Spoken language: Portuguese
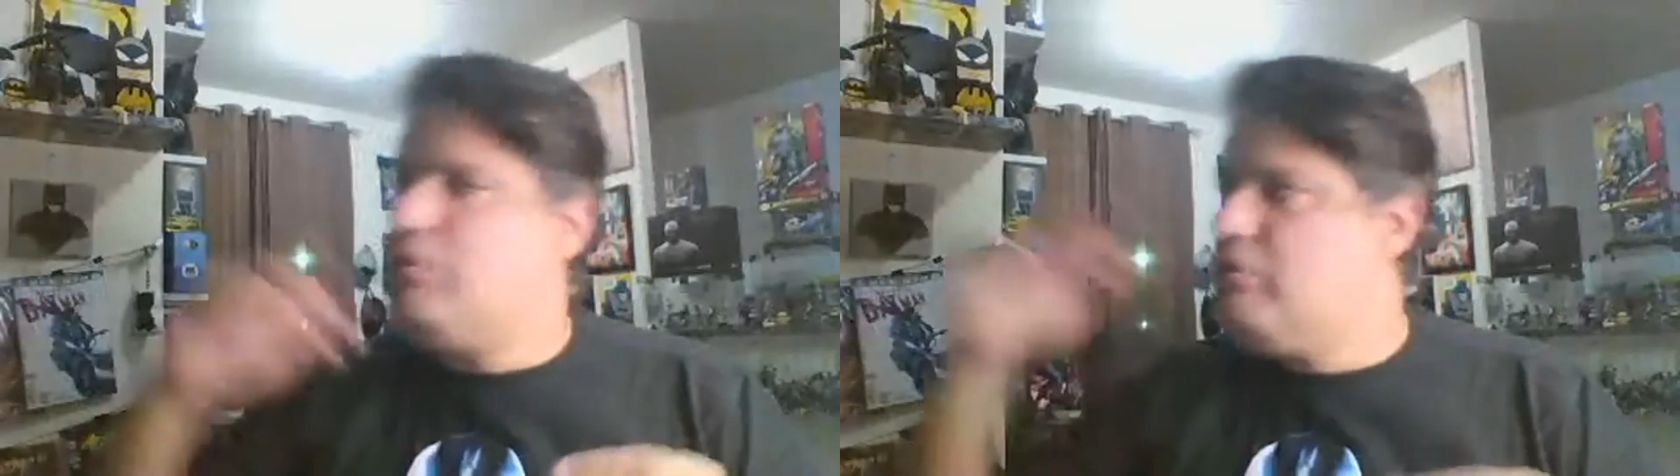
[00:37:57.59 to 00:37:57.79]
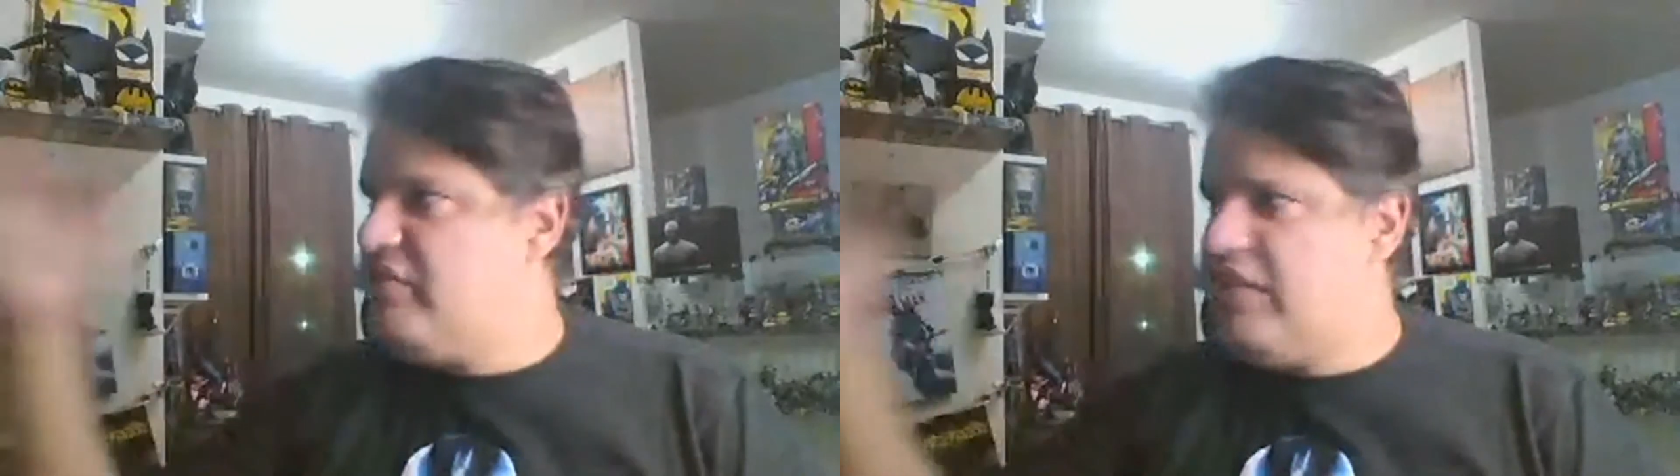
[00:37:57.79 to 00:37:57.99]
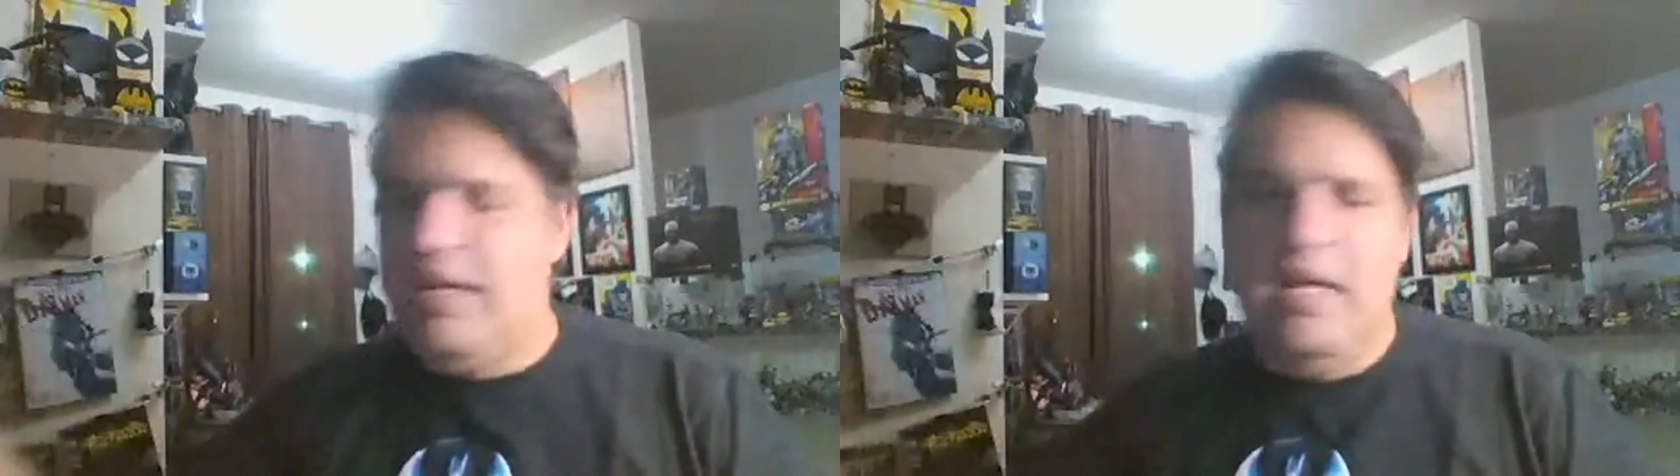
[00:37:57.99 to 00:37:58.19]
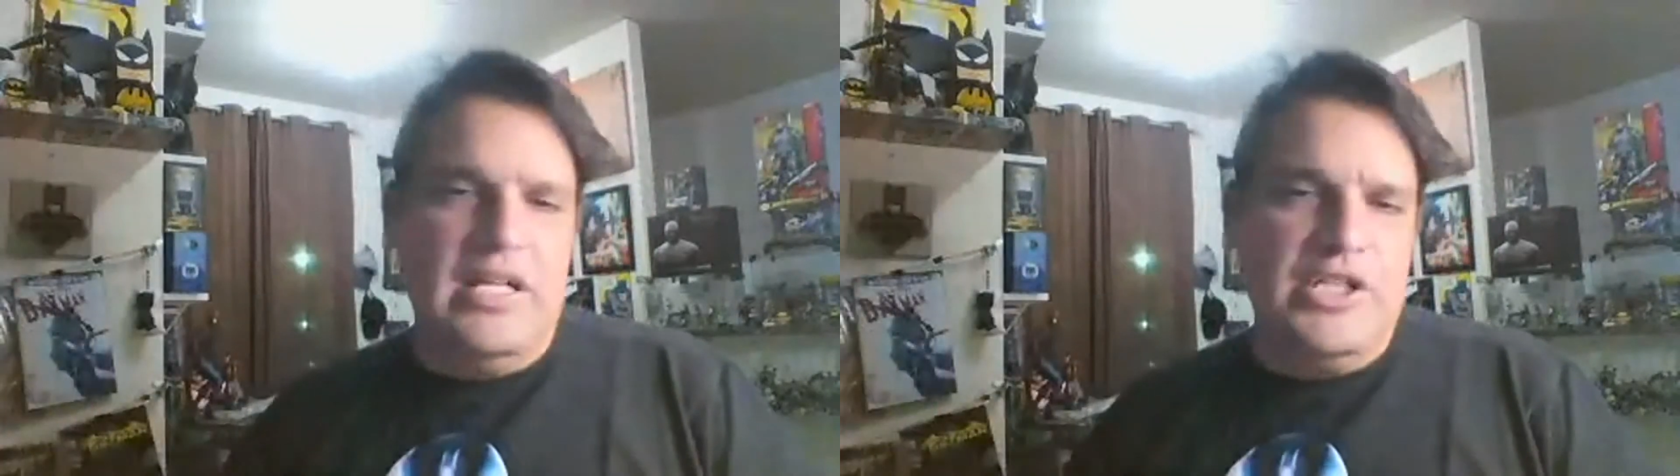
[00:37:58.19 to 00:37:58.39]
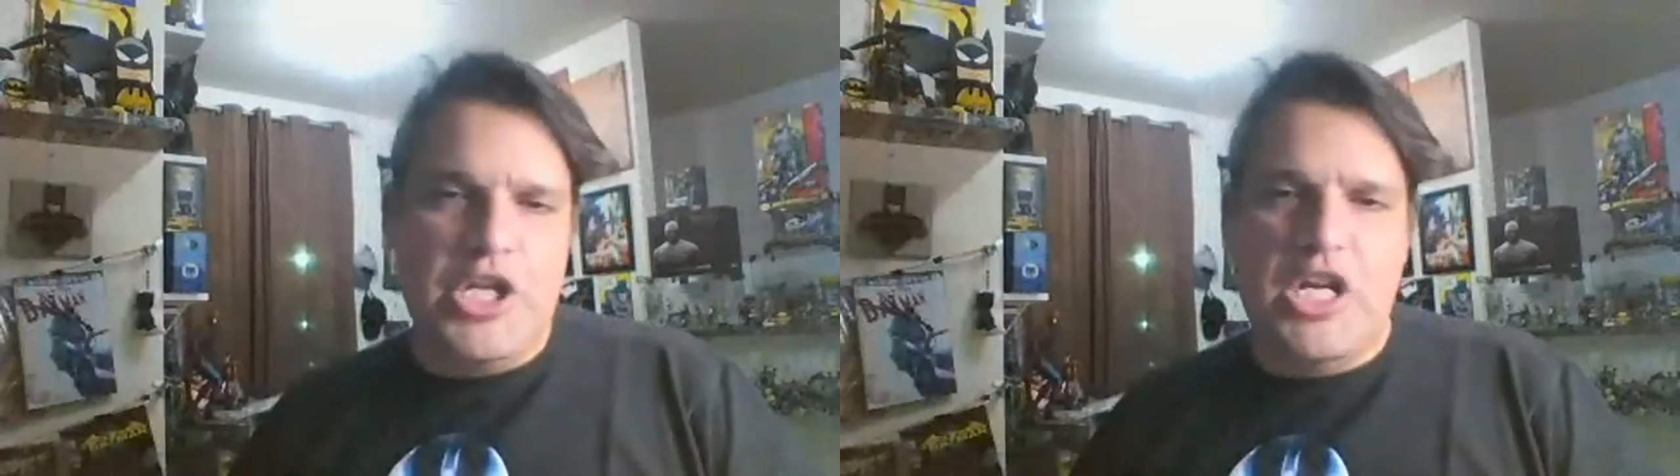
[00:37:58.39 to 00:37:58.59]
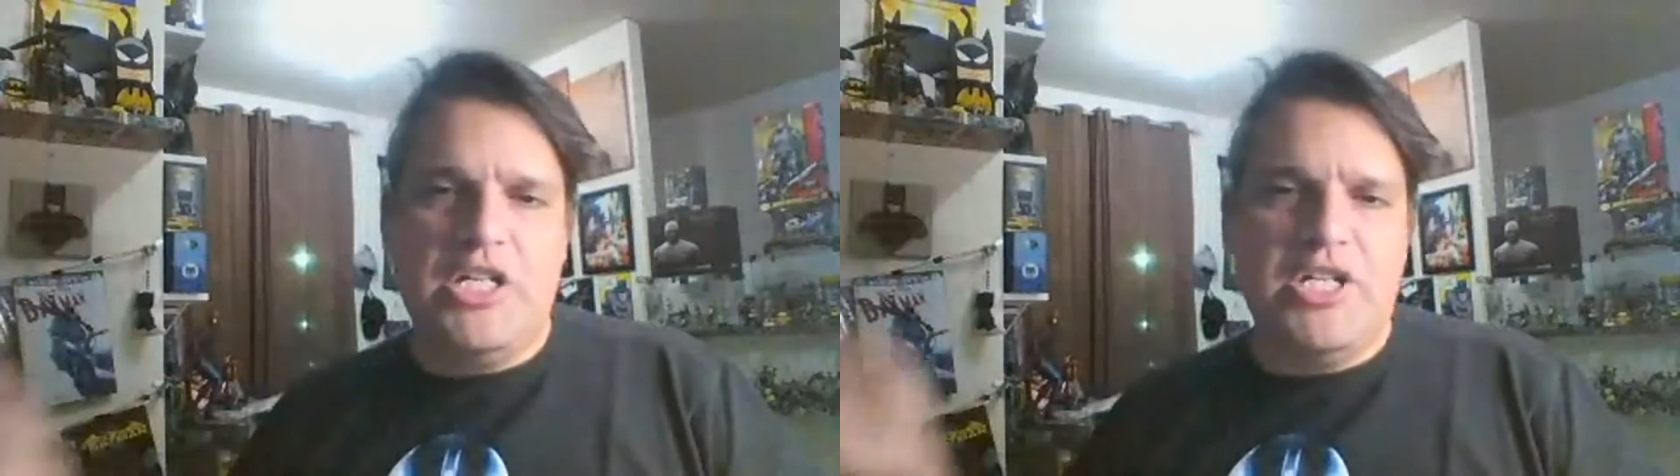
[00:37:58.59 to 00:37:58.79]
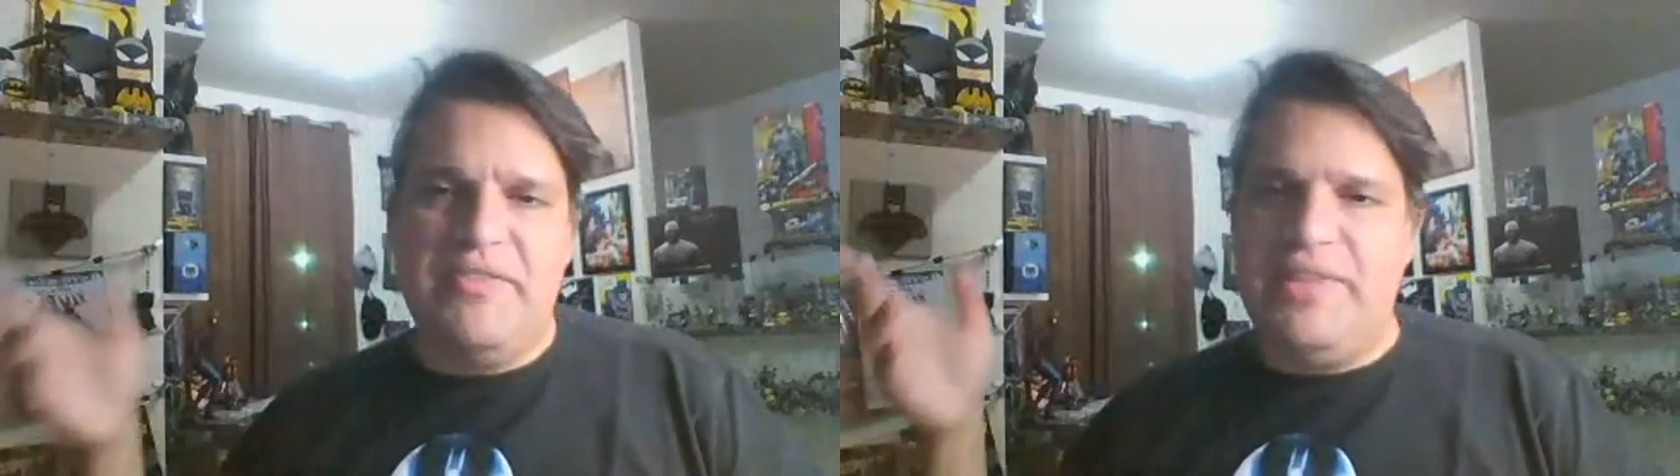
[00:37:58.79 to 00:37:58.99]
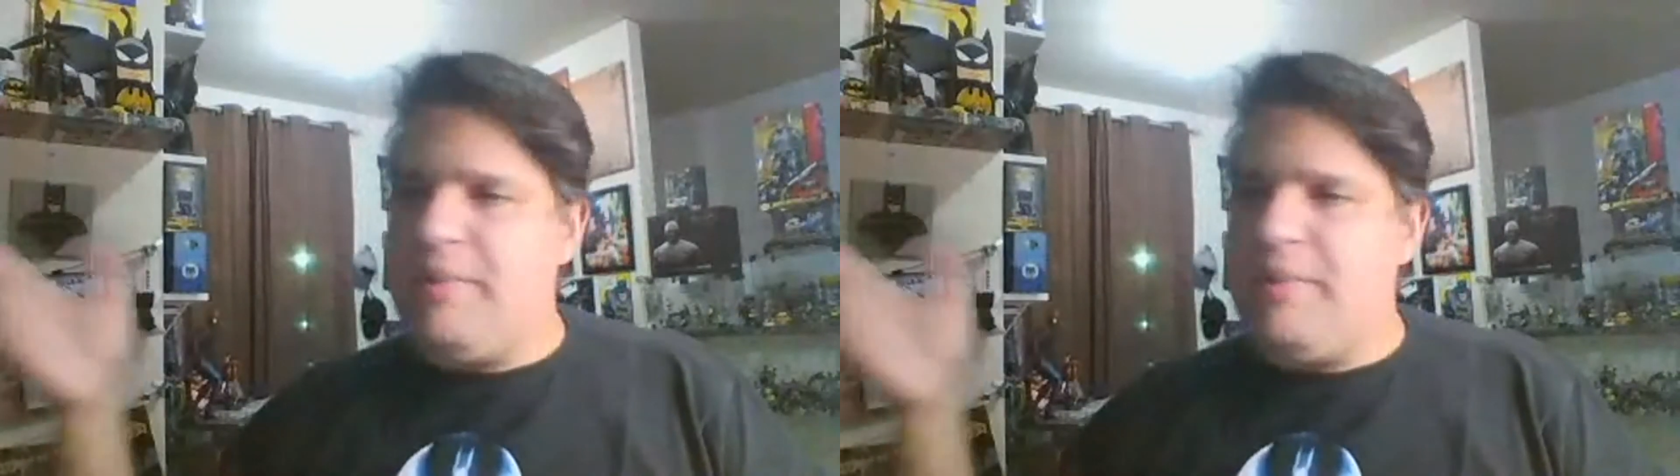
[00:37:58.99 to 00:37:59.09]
Inclusive, ela tinha a chave